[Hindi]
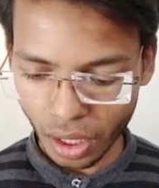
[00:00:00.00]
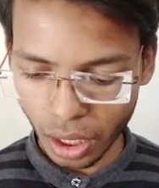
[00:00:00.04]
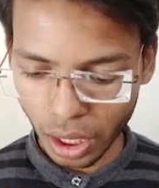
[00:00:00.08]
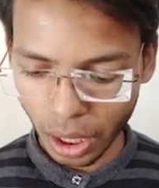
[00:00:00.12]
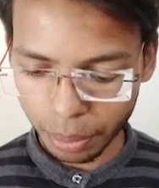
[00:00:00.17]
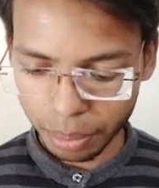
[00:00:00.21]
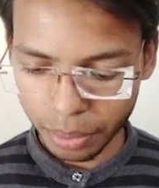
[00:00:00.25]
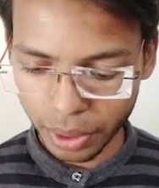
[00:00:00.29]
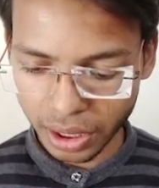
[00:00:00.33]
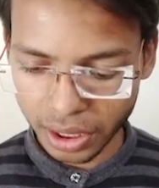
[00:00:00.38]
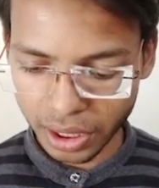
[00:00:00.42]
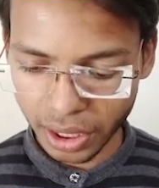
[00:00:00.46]

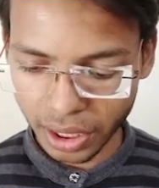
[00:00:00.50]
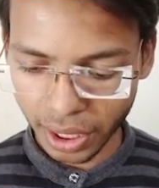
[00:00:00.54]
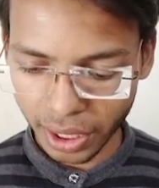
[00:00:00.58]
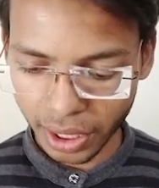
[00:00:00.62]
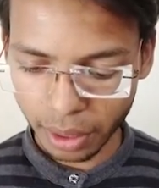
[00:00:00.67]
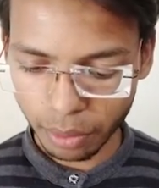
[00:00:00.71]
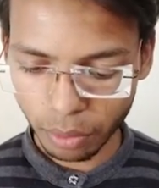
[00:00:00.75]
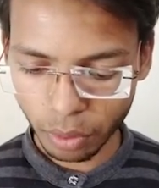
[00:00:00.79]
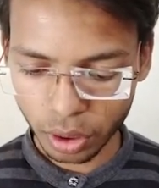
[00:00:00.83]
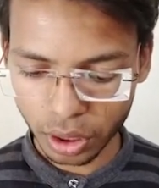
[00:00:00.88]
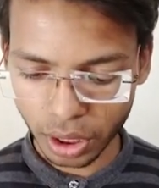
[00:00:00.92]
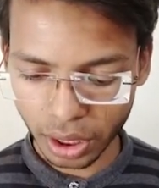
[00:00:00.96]
अब तीसरा क्या
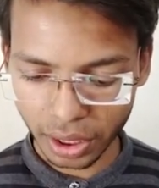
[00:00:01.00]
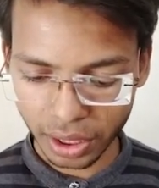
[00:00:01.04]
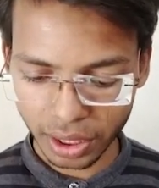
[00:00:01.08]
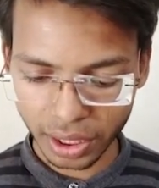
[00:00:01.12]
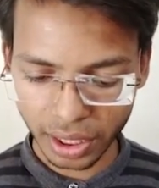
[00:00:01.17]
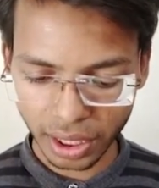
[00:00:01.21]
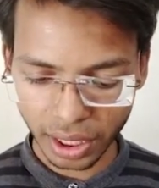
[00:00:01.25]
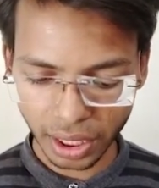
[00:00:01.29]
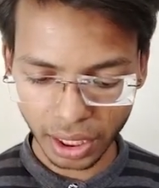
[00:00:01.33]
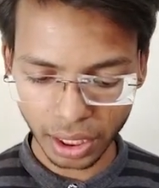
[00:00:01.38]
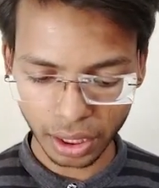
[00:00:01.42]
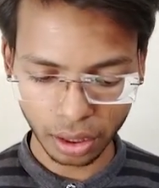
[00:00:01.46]
बोलता है
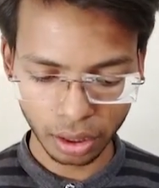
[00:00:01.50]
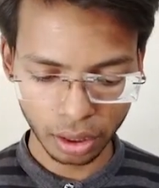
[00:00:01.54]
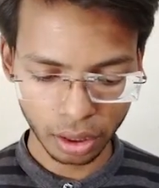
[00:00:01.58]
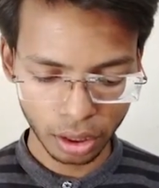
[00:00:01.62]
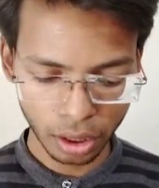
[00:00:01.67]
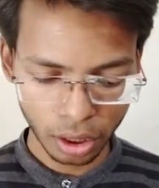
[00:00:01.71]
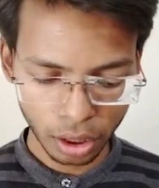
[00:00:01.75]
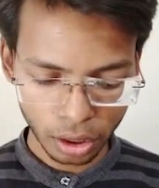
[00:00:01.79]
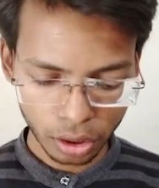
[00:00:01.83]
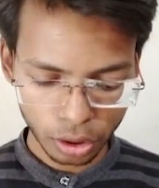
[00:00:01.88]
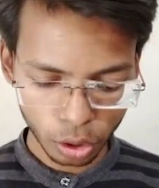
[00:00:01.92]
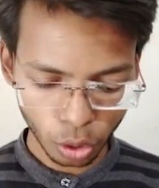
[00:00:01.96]
कि अगर
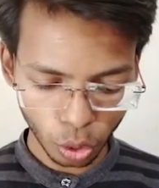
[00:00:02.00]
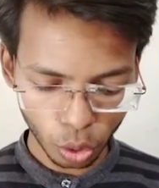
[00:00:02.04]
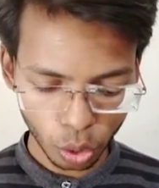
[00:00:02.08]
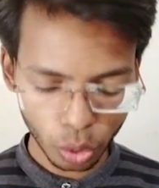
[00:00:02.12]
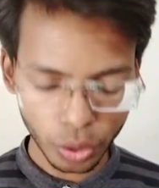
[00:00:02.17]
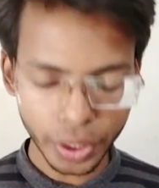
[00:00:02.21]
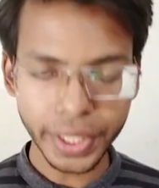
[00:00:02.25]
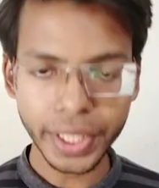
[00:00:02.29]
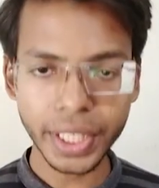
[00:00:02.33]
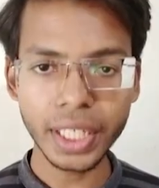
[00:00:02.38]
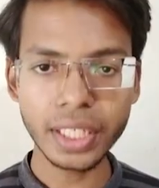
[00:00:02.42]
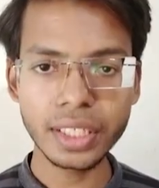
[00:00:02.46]
दोनों
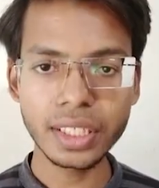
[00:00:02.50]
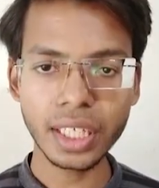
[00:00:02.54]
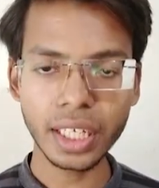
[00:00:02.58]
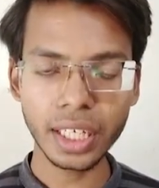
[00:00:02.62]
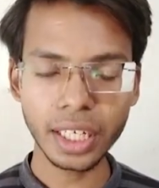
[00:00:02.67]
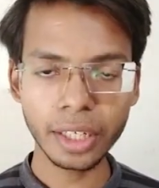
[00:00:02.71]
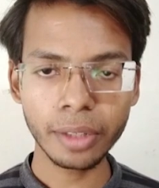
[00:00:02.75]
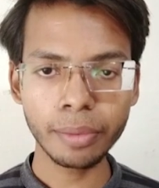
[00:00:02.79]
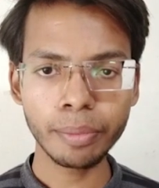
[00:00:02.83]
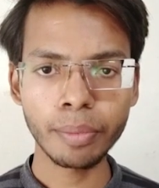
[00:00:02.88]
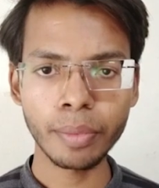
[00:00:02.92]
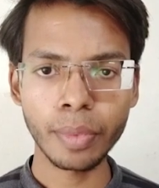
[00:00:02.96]
इंटीजर
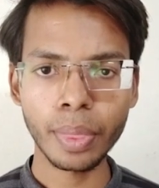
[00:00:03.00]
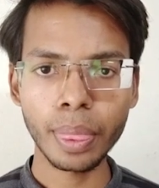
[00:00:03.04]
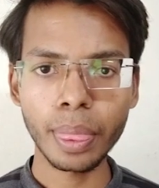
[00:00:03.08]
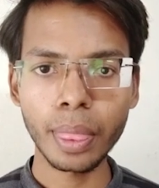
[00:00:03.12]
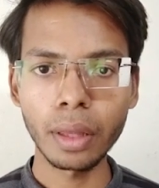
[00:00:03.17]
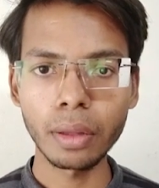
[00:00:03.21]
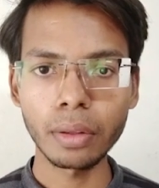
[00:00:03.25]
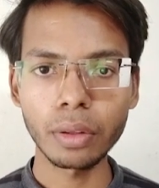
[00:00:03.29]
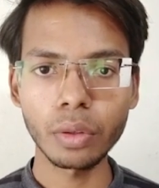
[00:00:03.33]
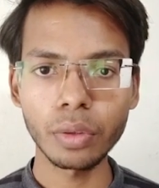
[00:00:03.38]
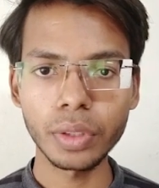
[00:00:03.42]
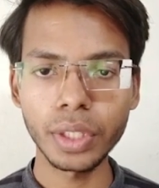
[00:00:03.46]
हैं
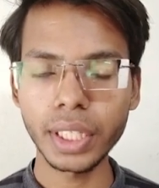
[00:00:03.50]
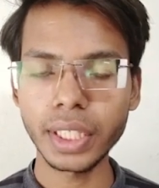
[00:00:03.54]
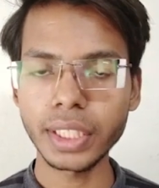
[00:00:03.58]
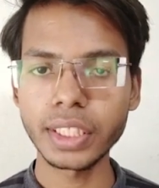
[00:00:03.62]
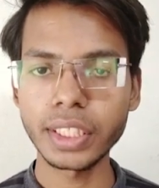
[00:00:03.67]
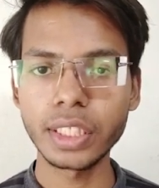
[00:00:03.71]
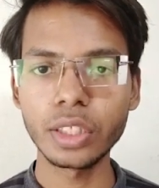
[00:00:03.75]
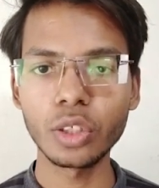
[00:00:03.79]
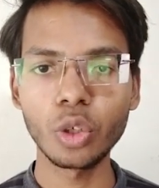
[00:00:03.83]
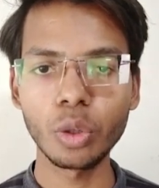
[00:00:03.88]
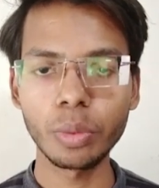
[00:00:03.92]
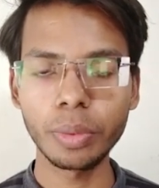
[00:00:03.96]
तो ये
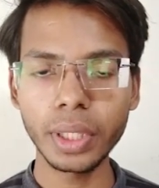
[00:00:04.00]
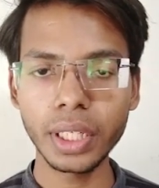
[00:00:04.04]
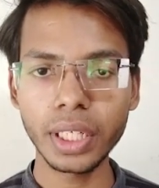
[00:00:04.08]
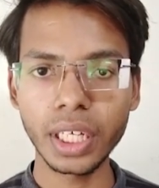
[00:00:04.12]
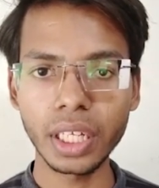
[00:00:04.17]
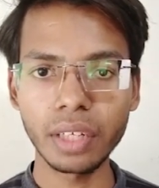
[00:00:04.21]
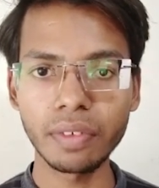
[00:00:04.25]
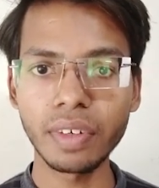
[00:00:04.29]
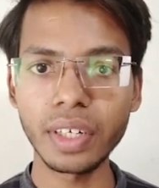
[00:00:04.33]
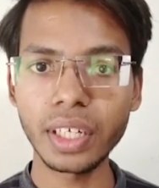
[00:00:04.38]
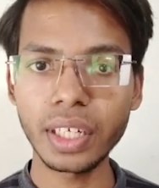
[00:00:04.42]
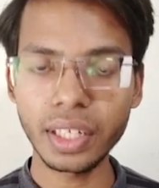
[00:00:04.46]
किसी को भी
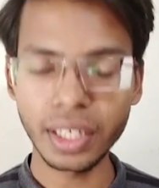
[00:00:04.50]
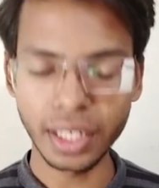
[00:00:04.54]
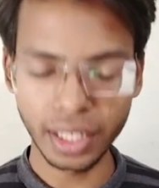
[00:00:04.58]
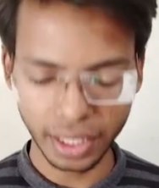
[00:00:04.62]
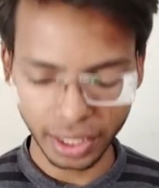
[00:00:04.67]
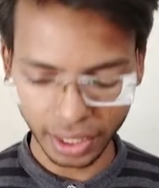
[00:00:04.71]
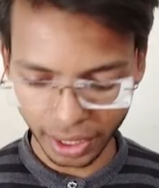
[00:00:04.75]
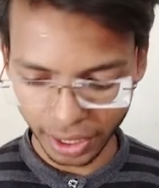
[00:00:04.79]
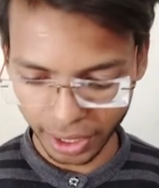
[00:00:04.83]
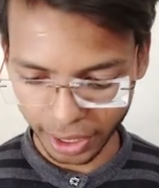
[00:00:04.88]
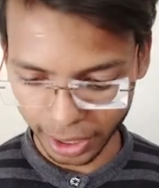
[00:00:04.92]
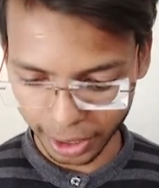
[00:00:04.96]
कन्वर्ट नहीं
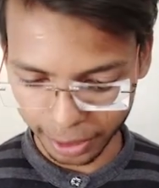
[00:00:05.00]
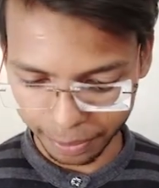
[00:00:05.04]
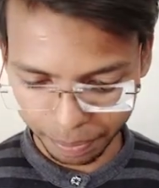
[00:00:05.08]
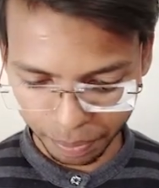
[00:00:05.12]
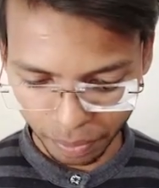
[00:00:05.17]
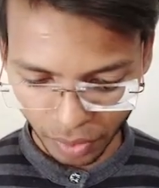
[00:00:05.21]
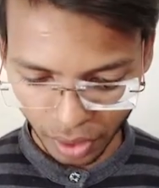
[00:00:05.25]
करेगा